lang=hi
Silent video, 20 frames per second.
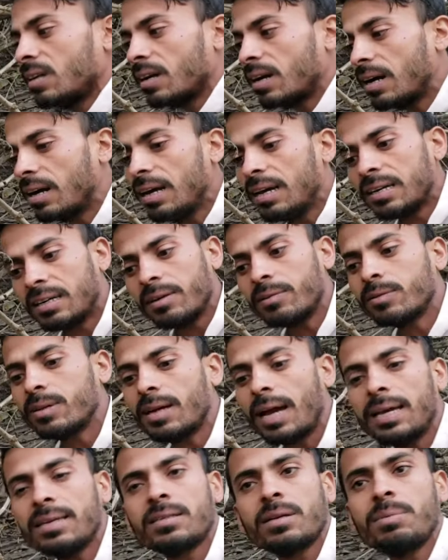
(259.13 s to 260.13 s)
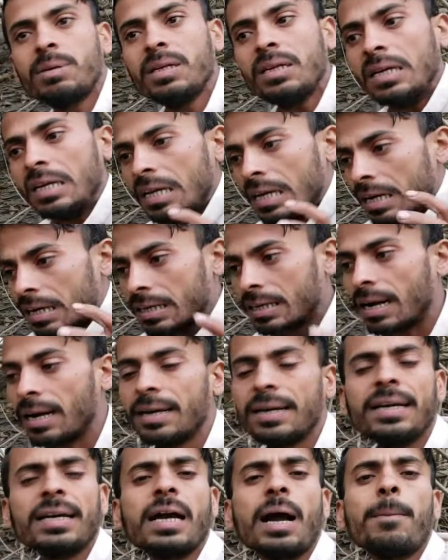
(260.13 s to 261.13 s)
जगह है क्योंकि गाई सभी
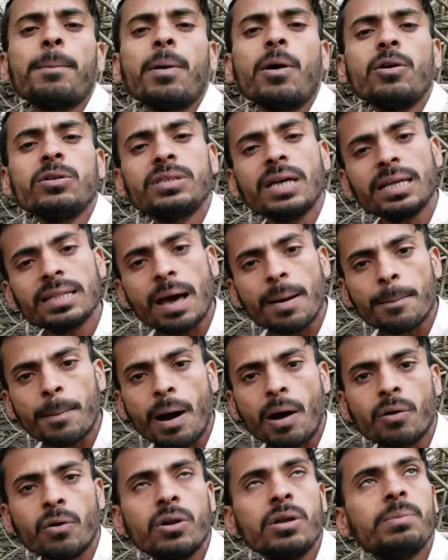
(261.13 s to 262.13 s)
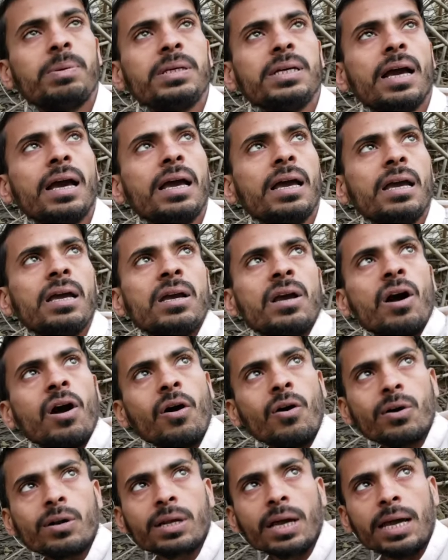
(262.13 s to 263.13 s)
ठंडे का बहुत ज़्यादा माहौल भी है
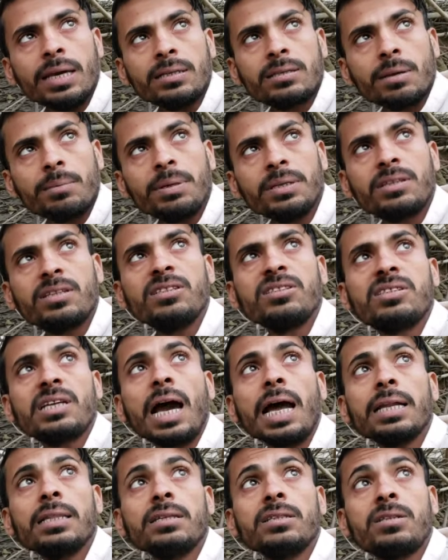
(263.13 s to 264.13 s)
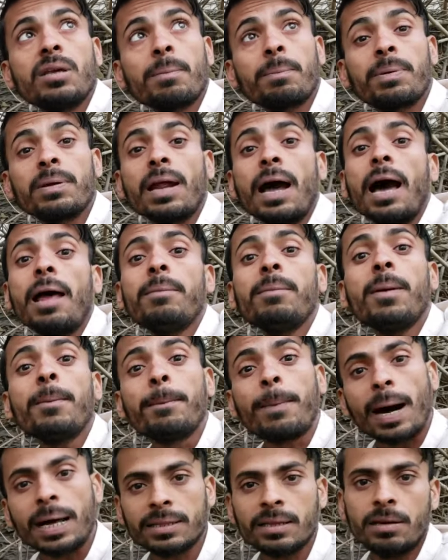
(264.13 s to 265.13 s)
और गाई सभी तीन चार दिन से फिलहाल में
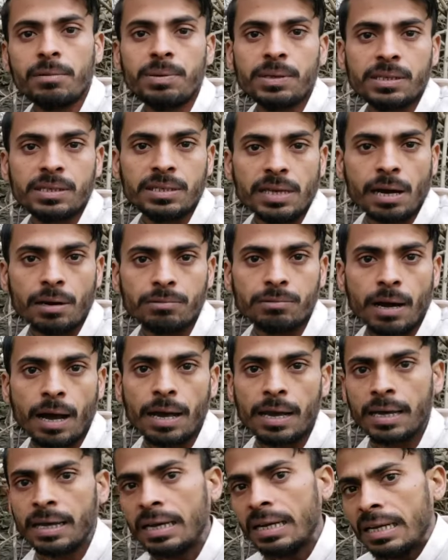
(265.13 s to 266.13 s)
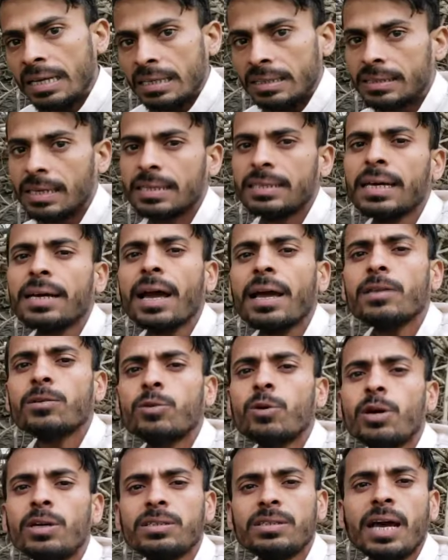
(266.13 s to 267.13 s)
बादल भी किया हुआ है जैसे गाइस
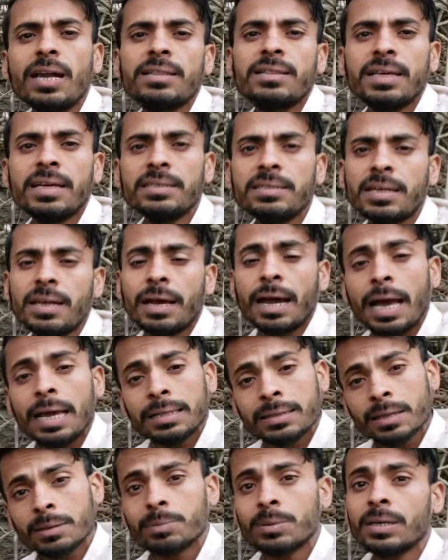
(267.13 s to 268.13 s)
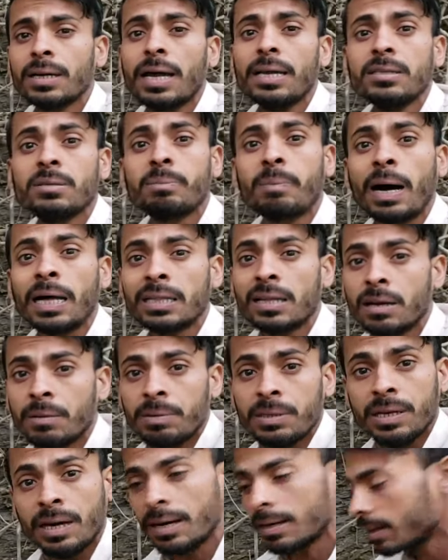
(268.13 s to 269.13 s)
दो लगा है तब से गाइस बादल
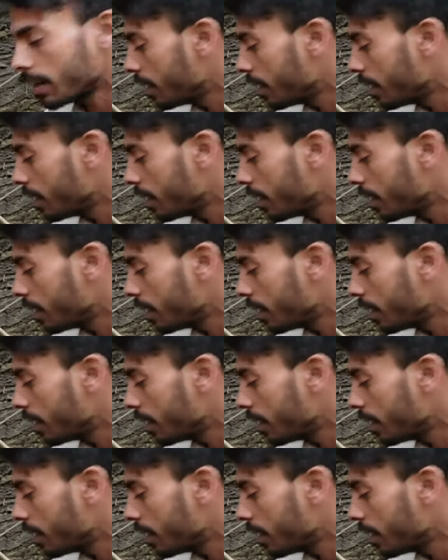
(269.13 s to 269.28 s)
अभी हट